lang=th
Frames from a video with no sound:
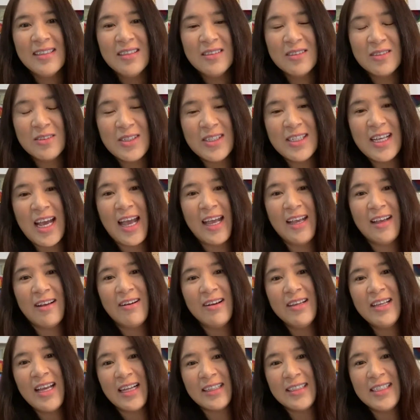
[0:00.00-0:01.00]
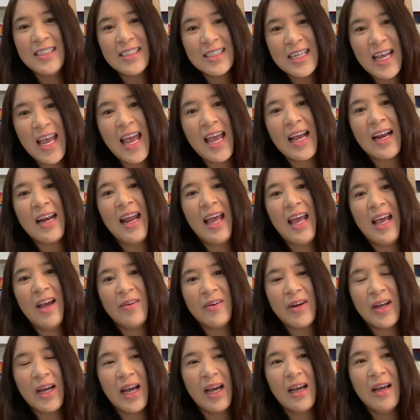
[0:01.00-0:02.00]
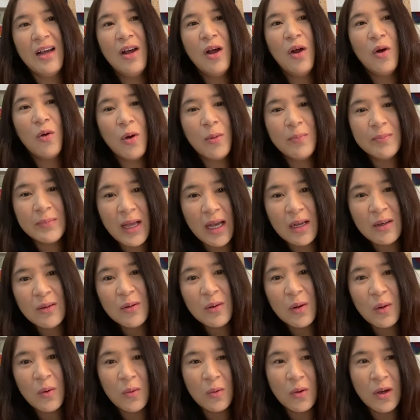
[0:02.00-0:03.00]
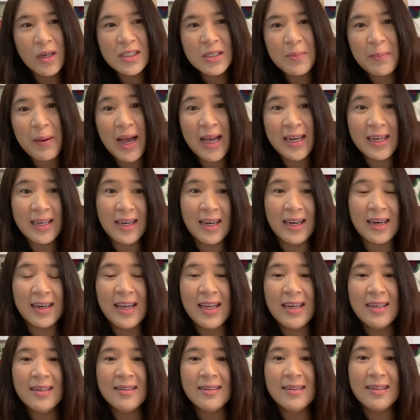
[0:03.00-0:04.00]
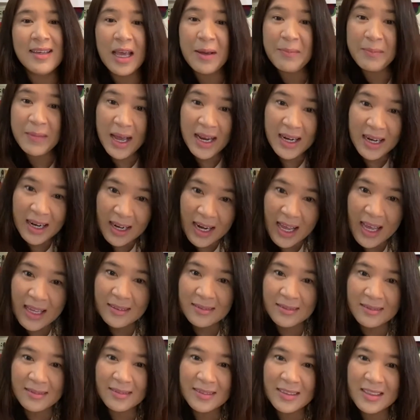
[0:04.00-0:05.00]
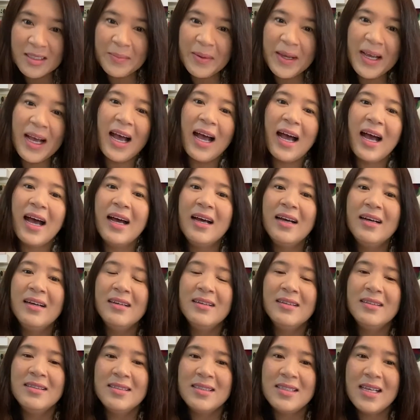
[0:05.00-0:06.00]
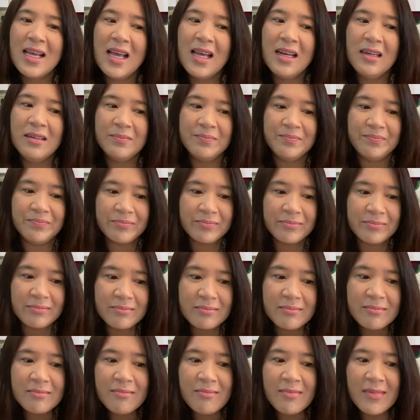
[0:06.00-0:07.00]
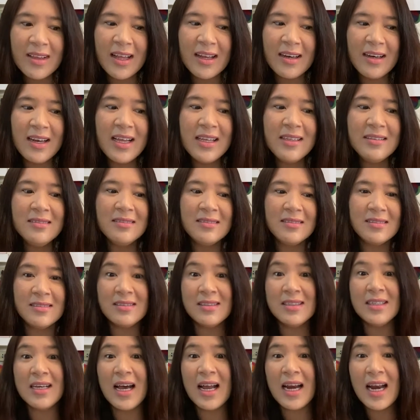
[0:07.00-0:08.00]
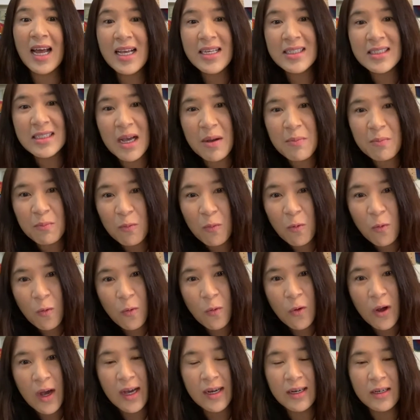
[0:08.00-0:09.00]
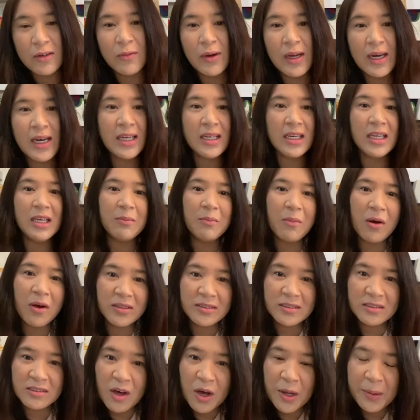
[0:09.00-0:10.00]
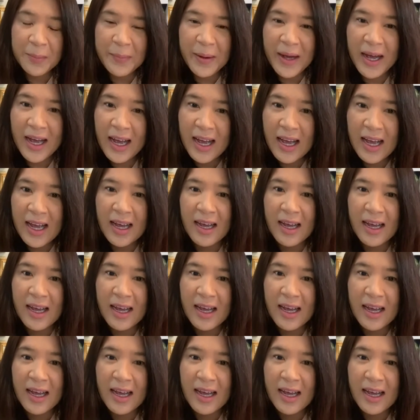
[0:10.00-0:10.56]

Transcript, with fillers: ส่วนใหญ่ก็อย่างที่แจ้งแล้วนะคะ รวมทั้งครูก็จะพาเด็กๆเล่นเกมการละเล่นใช่ไหมคะ เช่นเล่นเสือไล่จับวัว หรือว่าเล่นอีมอนซ่อนผ้า